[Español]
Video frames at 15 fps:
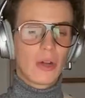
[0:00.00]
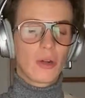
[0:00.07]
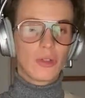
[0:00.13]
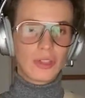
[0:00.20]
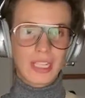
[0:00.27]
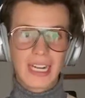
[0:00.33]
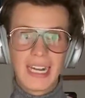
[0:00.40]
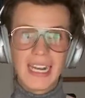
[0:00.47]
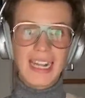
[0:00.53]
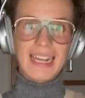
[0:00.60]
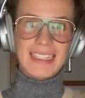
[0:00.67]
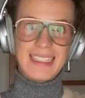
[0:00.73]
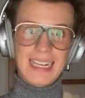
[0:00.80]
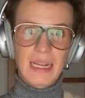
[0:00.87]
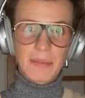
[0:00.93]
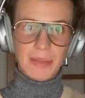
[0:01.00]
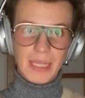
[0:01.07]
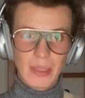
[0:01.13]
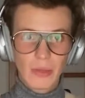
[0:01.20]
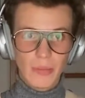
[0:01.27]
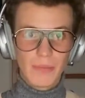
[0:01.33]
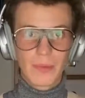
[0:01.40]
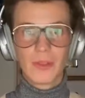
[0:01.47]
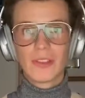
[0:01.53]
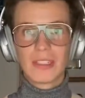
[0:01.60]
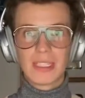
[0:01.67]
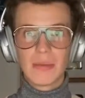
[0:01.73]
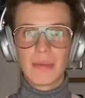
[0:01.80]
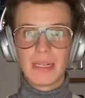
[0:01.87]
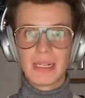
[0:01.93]
contraria a la que está captando. Entonces de
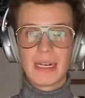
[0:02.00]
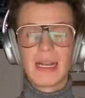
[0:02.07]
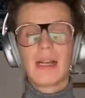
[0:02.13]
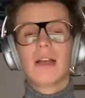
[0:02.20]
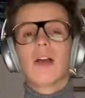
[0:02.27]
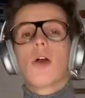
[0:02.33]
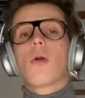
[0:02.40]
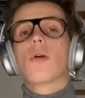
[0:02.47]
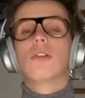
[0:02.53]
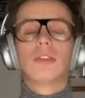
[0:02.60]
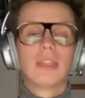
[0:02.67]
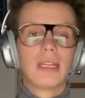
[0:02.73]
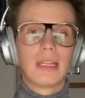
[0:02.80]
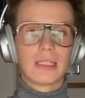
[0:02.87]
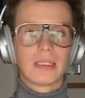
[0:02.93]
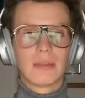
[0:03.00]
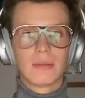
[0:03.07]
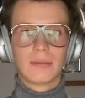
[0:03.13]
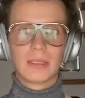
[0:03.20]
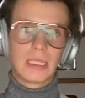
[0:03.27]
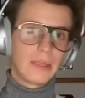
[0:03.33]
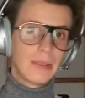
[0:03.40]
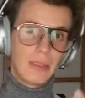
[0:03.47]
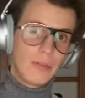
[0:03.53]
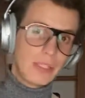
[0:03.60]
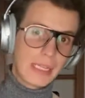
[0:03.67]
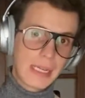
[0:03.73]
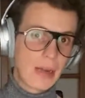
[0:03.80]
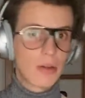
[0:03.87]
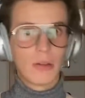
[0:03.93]
esa manera, cuando tienes, si saben de
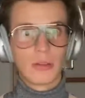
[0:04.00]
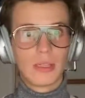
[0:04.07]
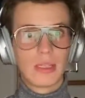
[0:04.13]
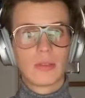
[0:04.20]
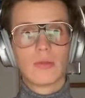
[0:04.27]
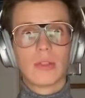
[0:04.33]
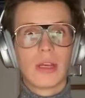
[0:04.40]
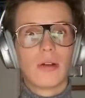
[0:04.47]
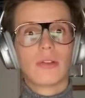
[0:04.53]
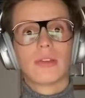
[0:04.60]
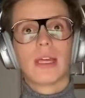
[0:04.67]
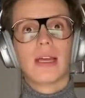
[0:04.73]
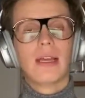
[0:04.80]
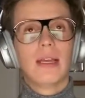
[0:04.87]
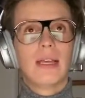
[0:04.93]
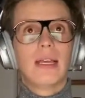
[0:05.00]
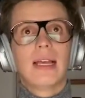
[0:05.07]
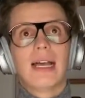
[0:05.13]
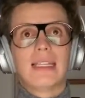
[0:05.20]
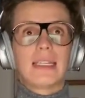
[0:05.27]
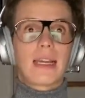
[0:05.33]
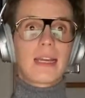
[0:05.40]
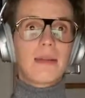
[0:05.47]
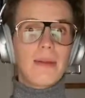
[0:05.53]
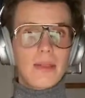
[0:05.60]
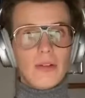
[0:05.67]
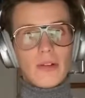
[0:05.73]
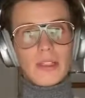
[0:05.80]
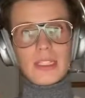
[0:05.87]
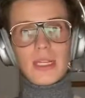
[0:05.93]
física, cuando tienes una onda hacia arriba y
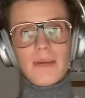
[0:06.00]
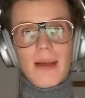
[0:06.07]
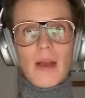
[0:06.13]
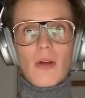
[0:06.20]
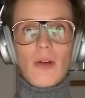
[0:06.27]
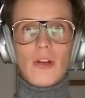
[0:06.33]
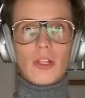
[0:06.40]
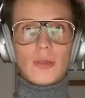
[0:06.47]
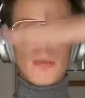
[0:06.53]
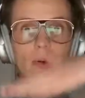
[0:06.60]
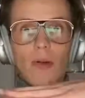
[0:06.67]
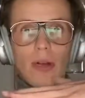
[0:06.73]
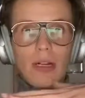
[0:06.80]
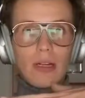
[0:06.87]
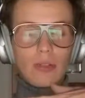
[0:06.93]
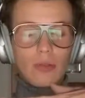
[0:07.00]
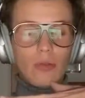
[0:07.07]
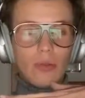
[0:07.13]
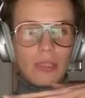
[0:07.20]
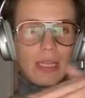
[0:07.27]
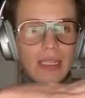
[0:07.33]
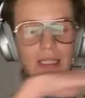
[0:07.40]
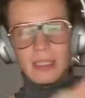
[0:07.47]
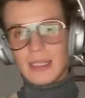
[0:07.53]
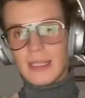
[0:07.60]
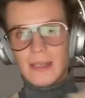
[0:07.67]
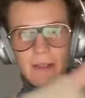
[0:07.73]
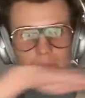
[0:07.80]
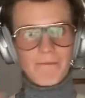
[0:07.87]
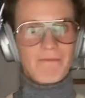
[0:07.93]
una hacia abajo y los pones, los juntas,
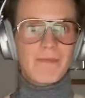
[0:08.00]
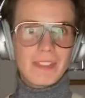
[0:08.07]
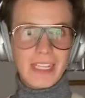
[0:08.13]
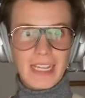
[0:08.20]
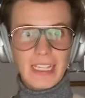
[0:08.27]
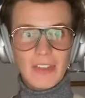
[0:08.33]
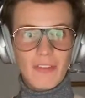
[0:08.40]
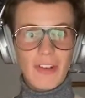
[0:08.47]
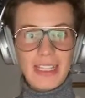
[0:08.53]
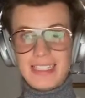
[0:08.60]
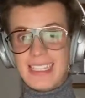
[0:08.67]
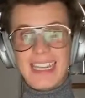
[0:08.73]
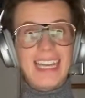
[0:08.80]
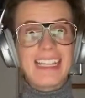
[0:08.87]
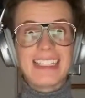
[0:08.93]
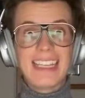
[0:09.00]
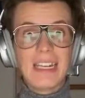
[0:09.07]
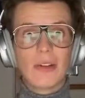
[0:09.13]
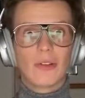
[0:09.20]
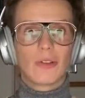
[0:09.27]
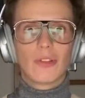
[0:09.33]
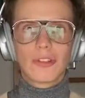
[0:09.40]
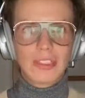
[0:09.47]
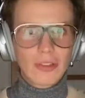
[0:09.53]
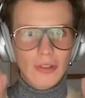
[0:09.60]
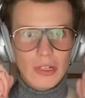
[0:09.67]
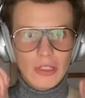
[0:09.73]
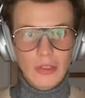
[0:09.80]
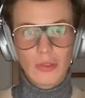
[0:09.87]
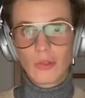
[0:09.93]
se queda flat, se queda en cero. Entonces con
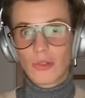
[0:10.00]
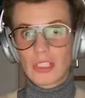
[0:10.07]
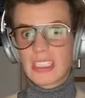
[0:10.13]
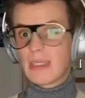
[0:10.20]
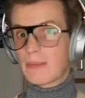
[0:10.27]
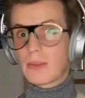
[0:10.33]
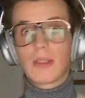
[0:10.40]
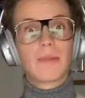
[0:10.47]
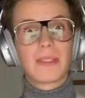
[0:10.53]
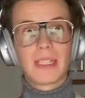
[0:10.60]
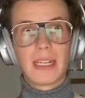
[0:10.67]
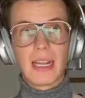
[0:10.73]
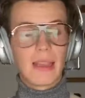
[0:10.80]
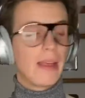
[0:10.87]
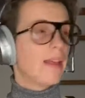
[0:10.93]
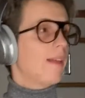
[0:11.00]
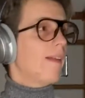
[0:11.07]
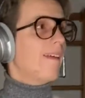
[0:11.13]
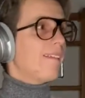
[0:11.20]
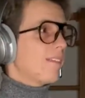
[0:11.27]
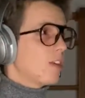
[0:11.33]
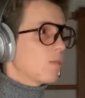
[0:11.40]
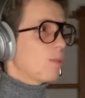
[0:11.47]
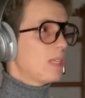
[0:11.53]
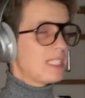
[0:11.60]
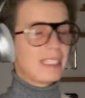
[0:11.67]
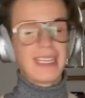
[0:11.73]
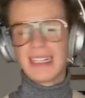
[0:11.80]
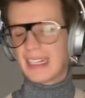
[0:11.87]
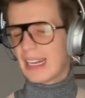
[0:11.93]
esto no escuchas absolutamente nada. Entonces puedes
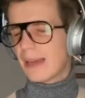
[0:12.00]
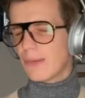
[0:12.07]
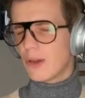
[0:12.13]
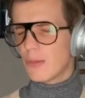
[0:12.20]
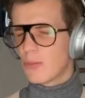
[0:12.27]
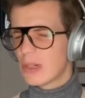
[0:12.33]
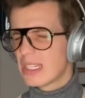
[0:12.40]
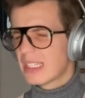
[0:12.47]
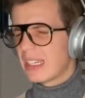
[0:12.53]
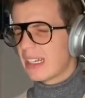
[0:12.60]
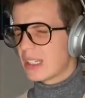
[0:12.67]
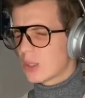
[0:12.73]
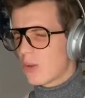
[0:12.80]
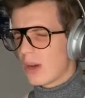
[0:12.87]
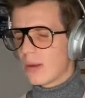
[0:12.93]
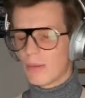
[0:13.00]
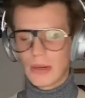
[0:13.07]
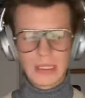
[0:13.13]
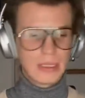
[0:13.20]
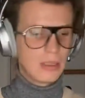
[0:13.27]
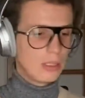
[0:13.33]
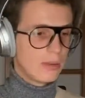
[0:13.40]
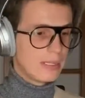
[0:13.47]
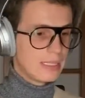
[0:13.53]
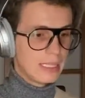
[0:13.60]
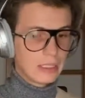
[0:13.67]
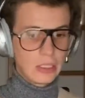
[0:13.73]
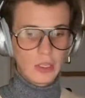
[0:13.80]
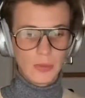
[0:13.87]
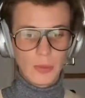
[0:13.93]
estar en el avión, puedes estar en la escuela, puedes estar en la
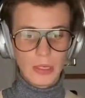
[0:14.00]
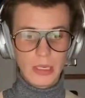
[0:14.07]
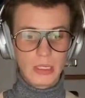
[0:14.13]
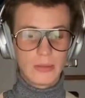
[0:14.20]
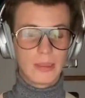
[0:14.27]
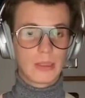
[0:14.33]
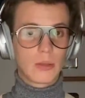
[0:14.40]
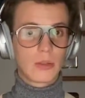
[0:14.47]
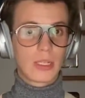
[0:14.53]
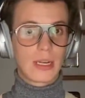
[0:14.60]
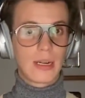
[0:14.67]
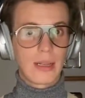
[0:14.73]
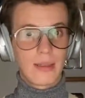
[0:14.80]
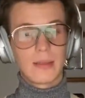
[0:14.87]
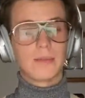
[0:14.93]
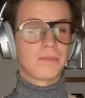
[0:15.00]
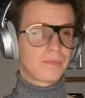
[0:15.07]
universidad, te los pones y no vas a escuchar nada.